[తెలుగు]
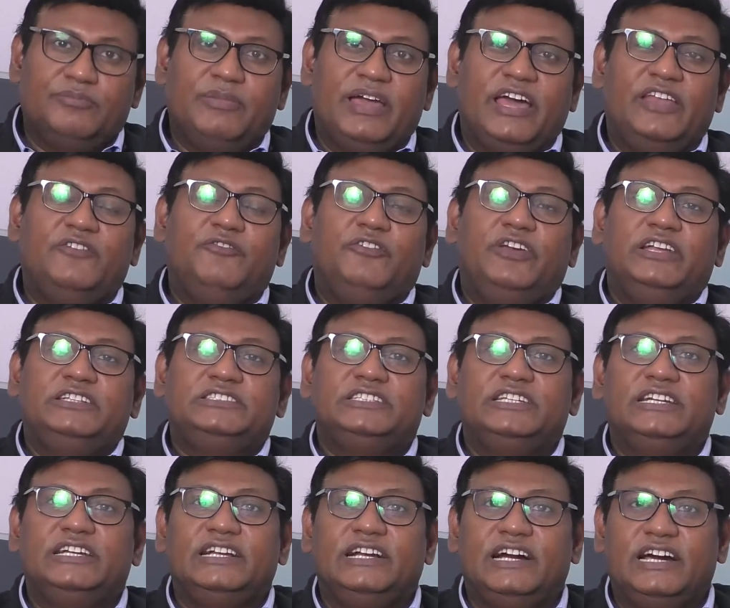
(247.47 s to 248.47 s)

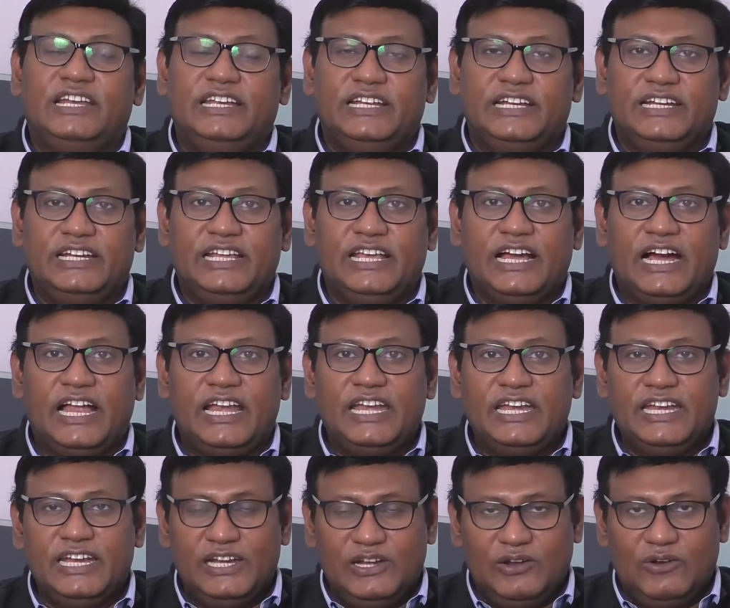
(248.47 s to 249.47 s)
మ్యానుఫ్యాక్చరింగ్ కానివ్వండి
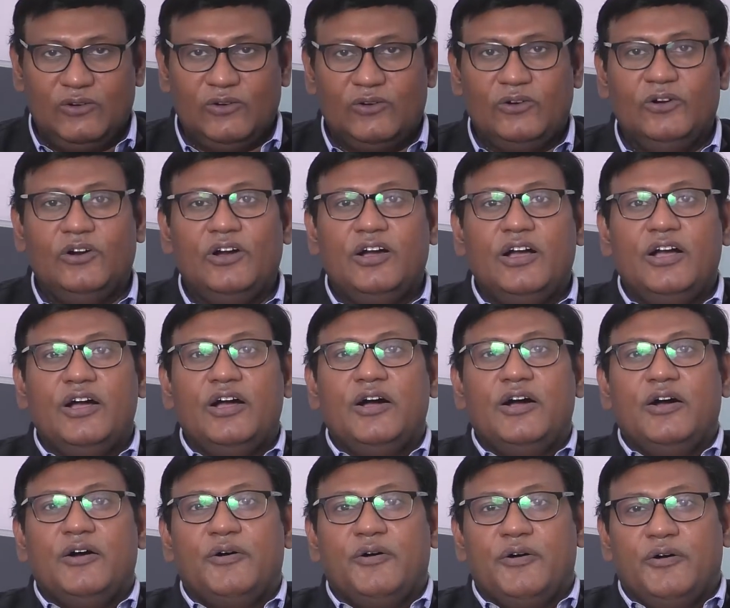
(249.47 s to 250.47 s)
అన్నిట్లో
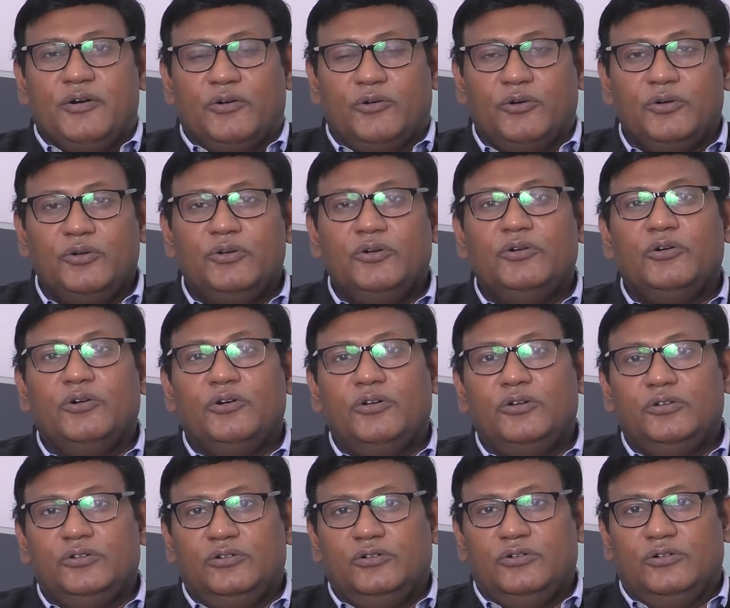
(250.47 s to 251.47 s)

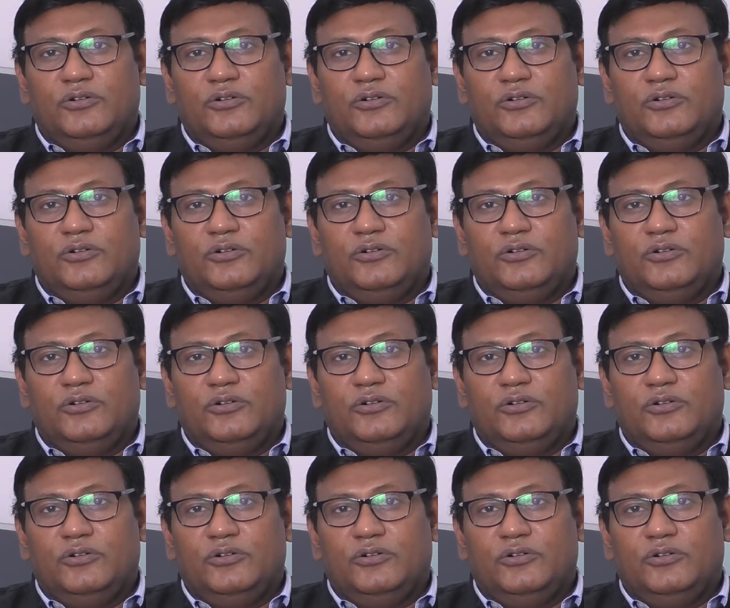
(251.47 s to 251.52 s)
కొనుగోలు